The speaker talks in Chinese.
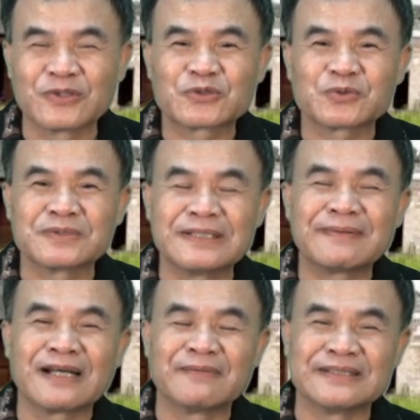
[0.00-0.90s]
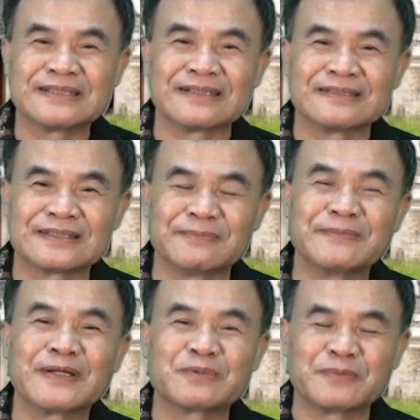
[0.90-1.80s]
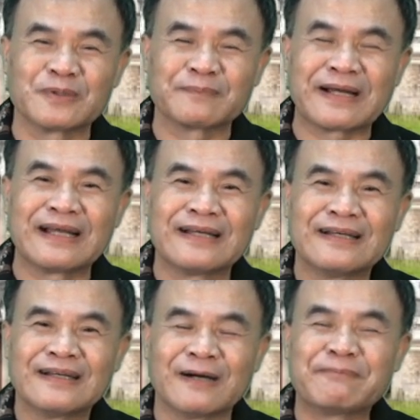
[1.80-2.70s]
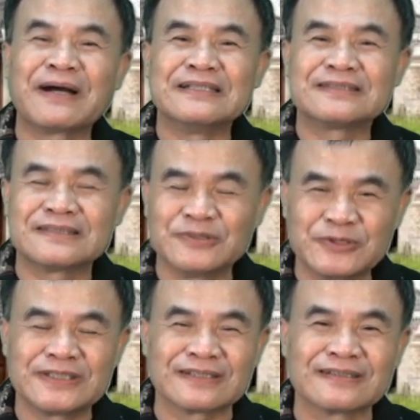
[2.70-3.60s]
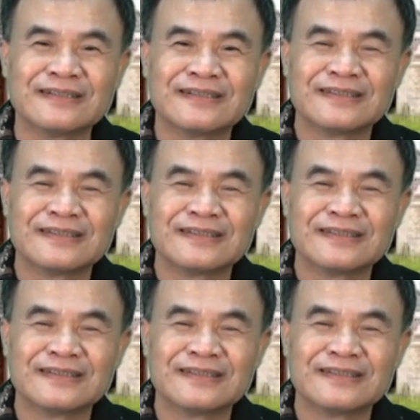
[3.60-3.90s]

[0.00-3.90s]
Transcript: 如果庶人一般老百姓呢，什么庙都不用拜啊，拜之于寝，